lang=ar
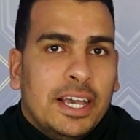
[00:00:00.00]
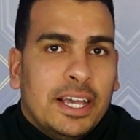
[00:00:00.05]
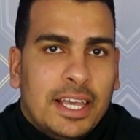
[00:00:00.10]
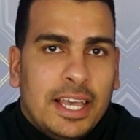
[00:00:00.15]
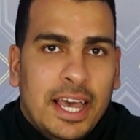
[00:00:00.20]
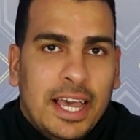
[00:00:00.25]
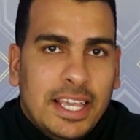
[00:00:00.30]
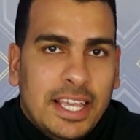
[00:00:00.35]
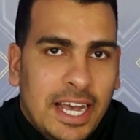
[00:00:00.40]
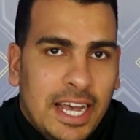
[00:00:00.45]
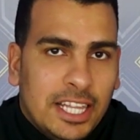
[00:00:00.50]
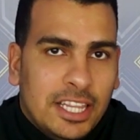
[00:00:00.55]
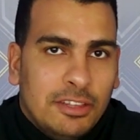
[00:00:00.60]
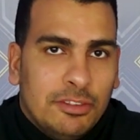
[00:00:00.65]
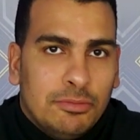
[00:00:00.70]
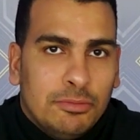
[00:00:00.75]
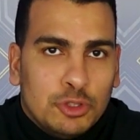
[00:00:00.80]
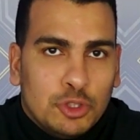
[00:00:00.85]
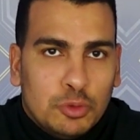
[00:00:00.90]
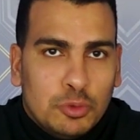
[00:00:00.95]
كاي حد
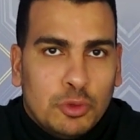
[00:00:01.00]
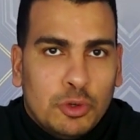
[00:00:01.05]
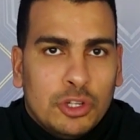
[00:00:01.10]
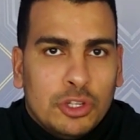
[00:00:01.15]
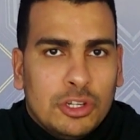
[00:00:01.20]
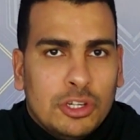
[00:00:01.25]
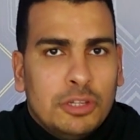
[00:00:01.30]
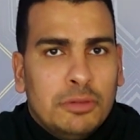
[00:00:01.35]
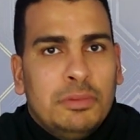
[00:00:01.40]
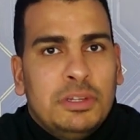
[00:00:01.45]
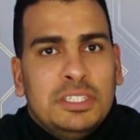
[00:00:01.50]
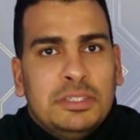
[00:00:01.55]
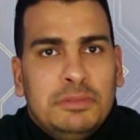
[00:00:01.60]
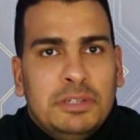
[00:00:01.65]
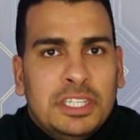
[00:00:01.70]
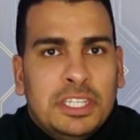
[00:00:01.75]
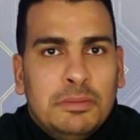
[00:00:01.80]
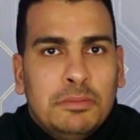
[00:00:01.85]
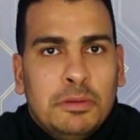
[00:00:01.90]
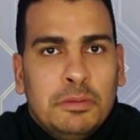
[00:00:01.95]
في منظومه كره القدم لازم
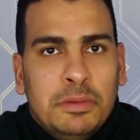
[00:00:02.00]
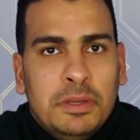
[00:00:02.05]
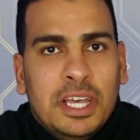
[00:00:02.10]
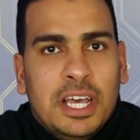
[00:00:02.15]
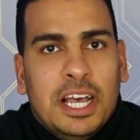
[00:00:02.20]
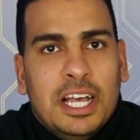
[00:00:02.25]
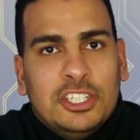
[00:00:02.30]
يهتم بيها